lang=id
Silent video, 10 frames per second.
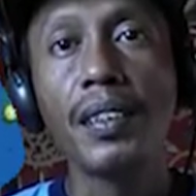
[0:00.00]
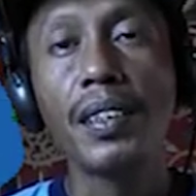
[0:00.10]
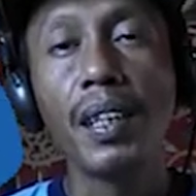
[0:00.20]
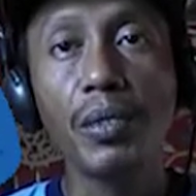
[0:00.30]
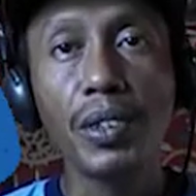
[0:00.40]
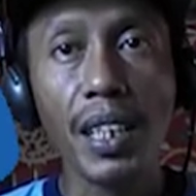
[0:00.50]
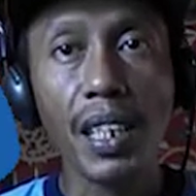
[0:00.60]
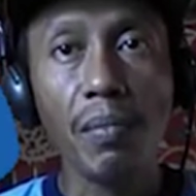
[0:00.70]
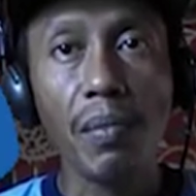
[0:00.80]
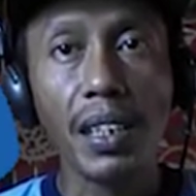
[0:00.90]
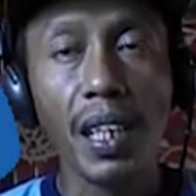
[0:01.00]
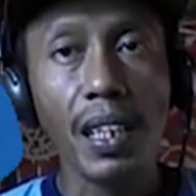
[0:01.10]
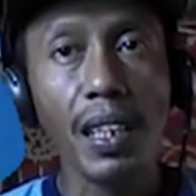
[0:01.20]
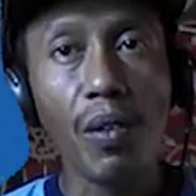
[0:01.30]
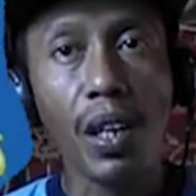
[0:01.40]
Namun seiring
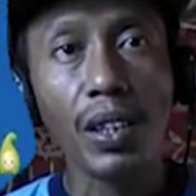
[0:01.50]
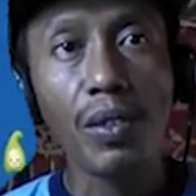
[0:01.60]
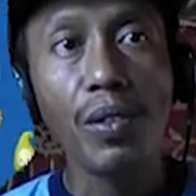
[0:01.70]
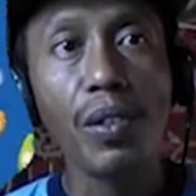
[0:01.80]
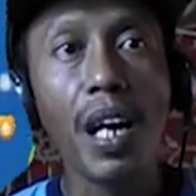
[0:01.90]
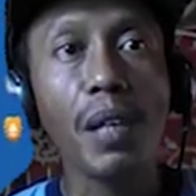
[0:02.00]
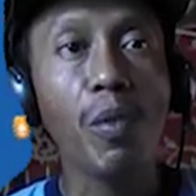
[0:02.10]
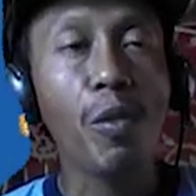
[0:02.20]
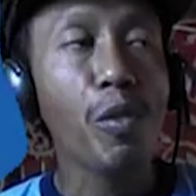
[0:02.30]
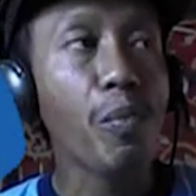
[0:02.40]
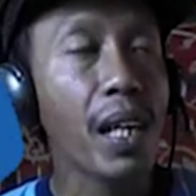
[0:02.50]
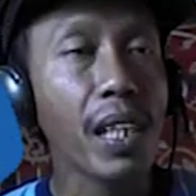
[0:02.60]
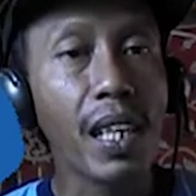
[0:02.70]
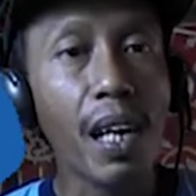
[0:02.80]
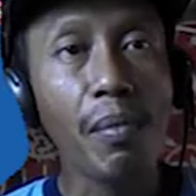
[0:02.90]
berjalannya waktu, AdMob pun
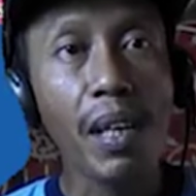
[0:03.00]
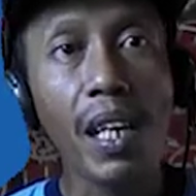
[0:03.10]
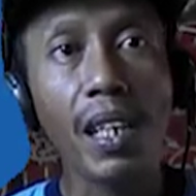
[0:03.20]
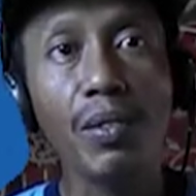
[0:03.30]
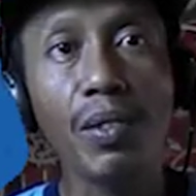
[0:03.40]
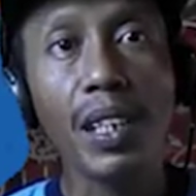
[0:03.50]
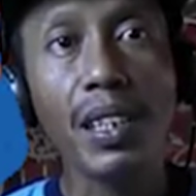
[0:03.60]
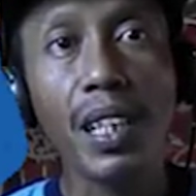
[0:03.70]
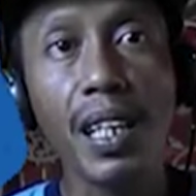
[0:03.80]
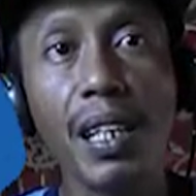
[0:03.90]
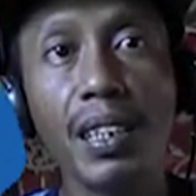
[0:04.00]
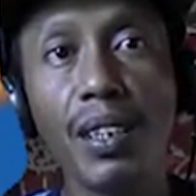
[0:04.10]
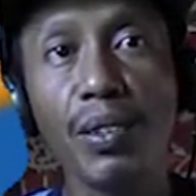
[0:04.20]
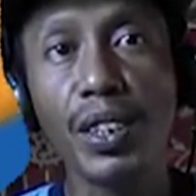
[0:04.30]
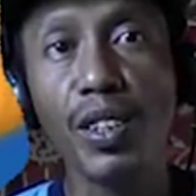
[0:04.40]
makin lama aturannya
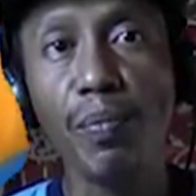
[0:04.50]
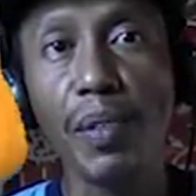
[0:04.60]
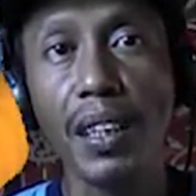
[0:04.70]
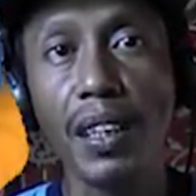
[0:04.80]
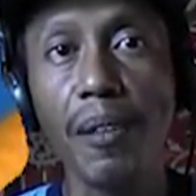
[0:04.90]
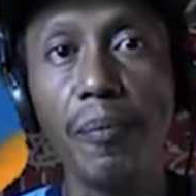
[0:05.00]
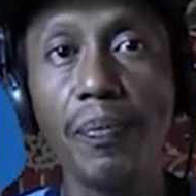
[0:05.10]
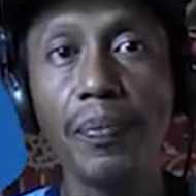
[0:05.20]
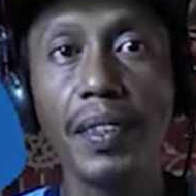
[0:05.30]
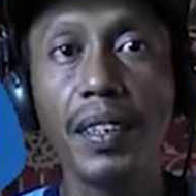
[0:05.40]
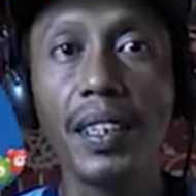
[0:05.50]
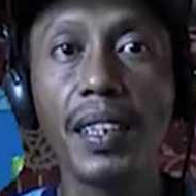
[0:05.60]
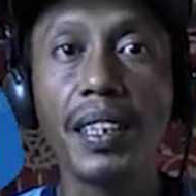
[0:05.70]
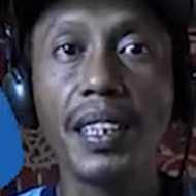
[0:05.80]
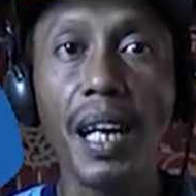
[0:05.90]
terus diupdate.
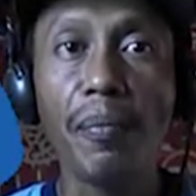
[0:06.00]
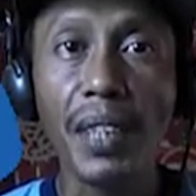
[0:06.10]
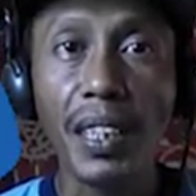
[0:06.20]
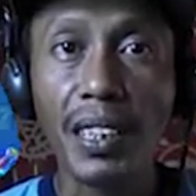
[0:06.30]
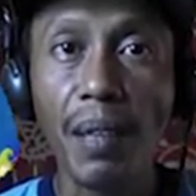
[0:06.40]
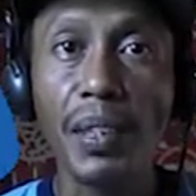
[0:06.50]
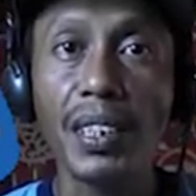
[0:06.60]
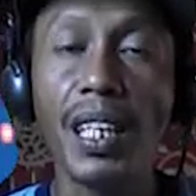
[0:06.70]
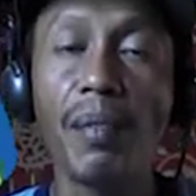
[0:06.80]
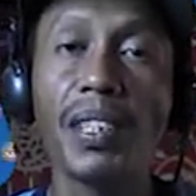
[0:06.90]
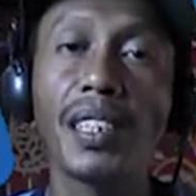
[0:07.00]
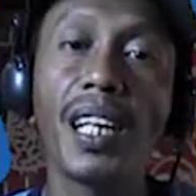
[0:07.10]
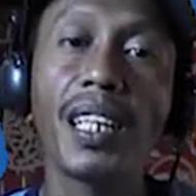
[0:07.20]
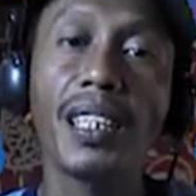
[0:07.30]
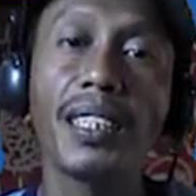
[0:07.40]
Diupdate sampai saya
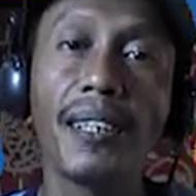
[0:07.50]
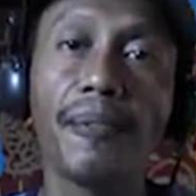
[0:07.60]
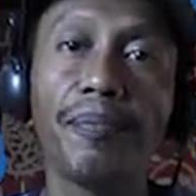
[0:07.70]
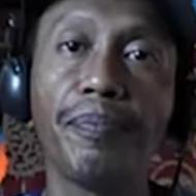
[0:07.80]
meninggalkannya